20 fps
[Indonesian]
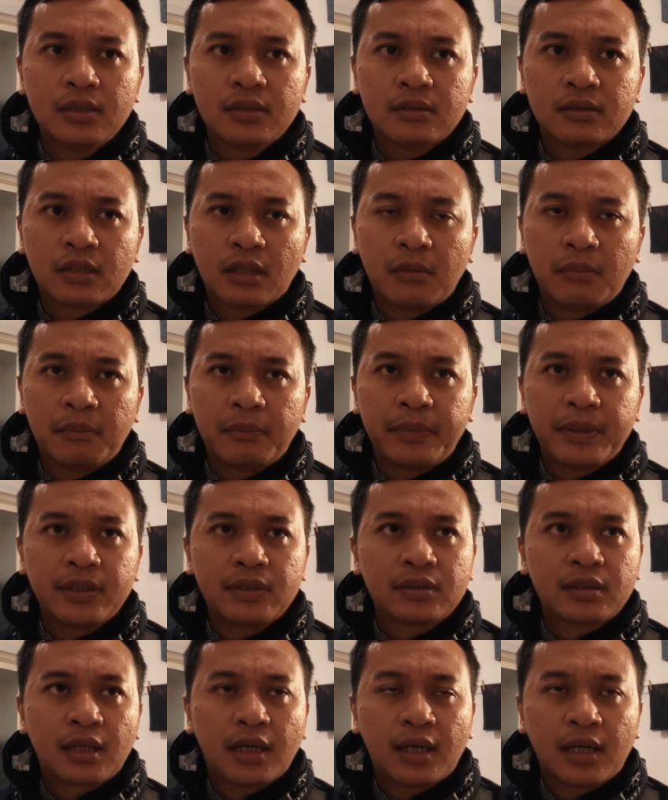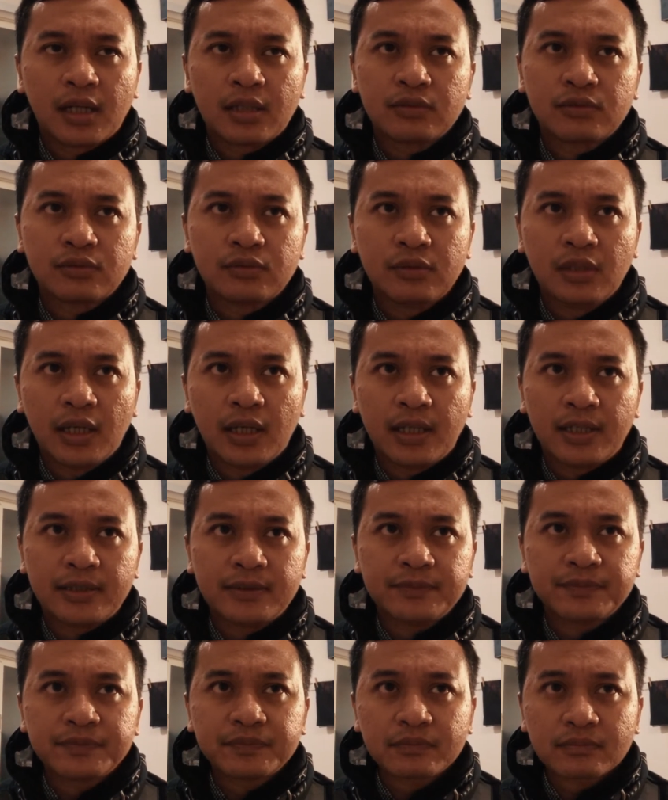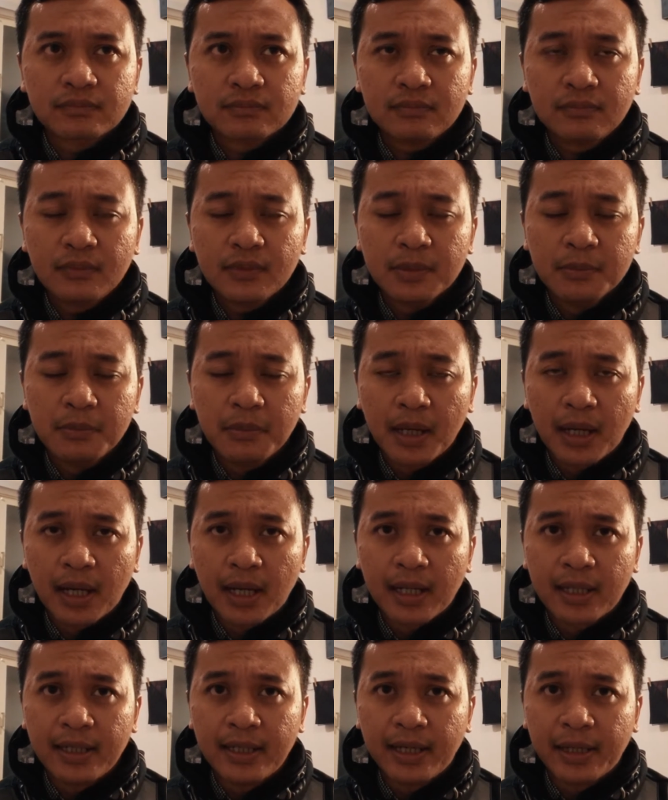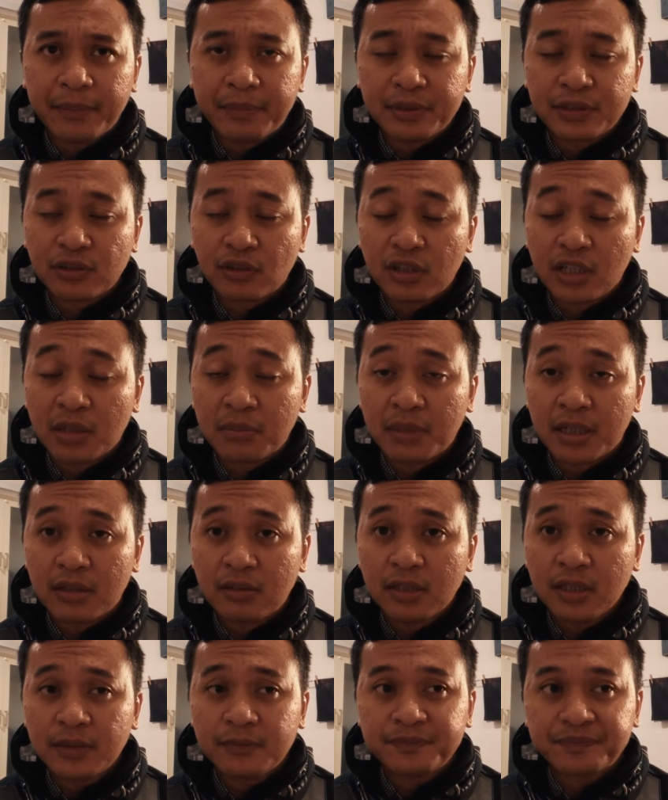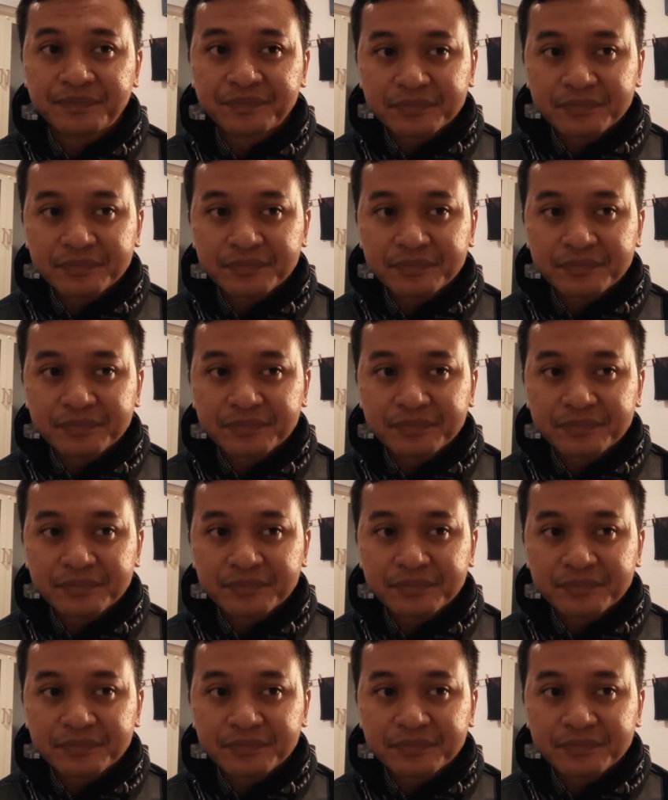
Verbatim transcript: sampai sekarang sudah bakal ada episode yang baru ya.